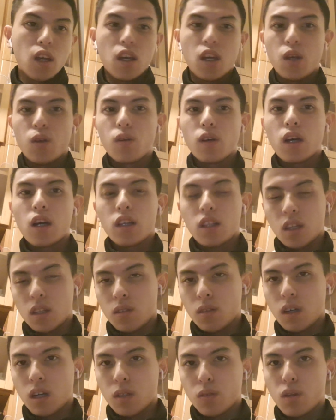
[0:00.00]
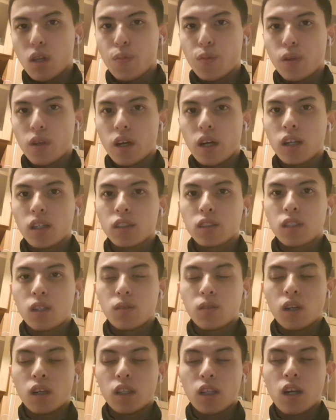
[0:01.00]
4回転とか
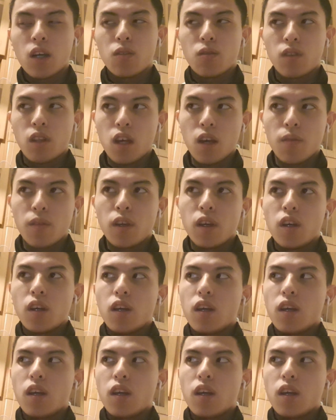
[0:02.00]
トリプルアクセルとかないので、